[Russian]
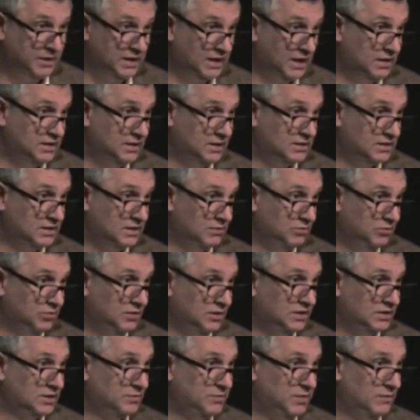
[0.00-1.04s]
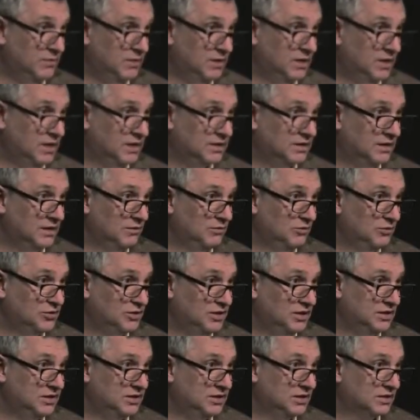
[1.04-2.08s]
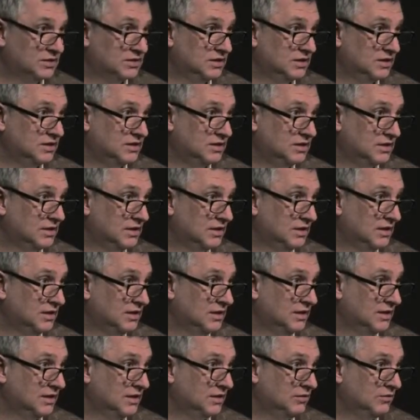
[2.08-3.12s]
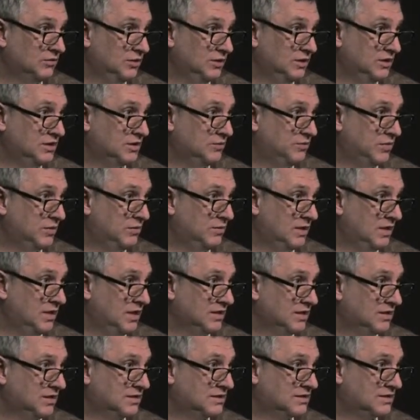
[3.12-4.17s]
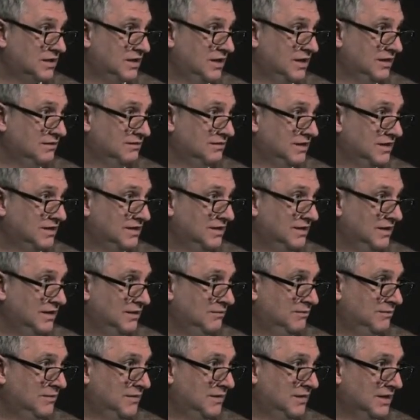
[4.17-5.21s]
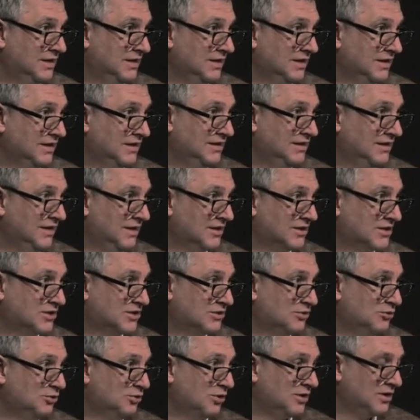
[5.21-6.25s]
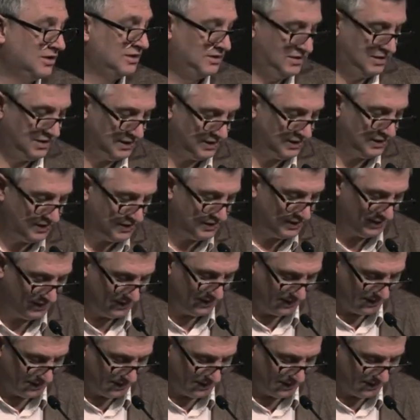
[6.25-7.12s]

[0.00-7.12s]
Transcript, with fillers: приедете и будете помогать нам учить язык, будете помогать отстраивать нам наш город, и